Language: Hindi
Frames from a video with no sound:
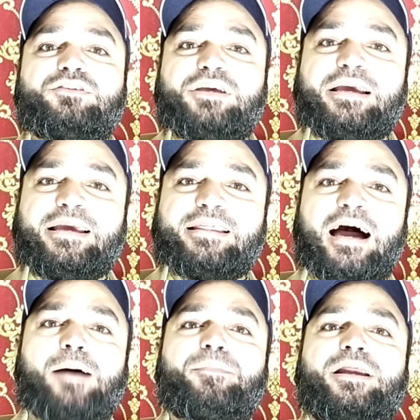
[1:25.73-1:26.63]

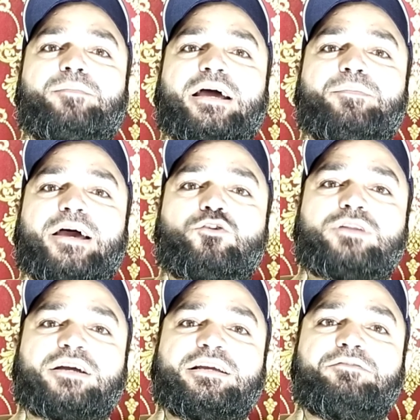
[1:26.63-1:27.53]
मजीद आप मेरे भाई
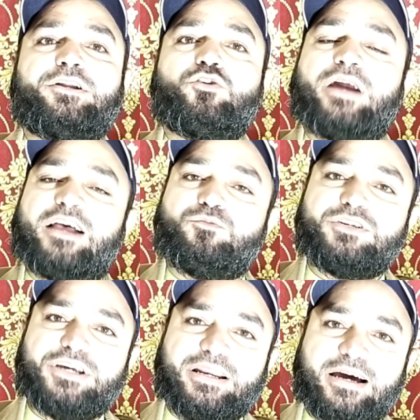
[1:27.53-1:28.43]
बहनों तक ये वीडियो
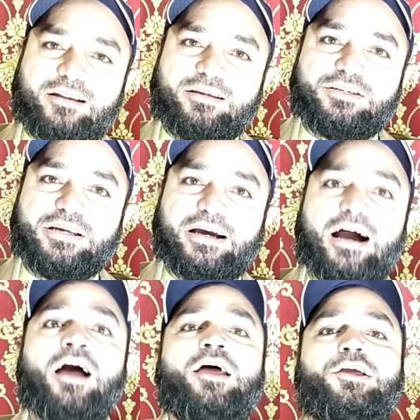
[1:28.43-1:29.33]
लाजमी शेयर कर
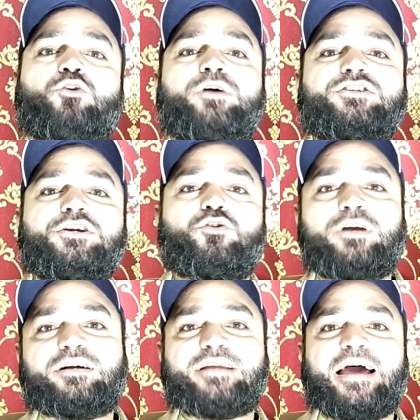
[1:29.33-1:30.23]
दीजिएगा क्योंकि
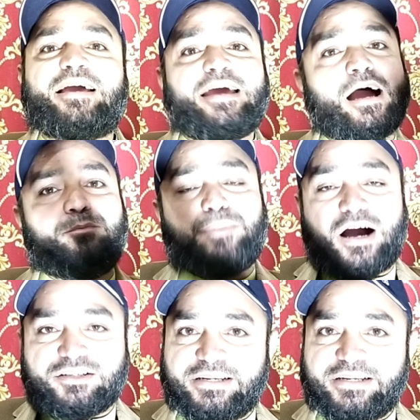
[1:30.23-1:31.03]
जिनको लगता है कि हम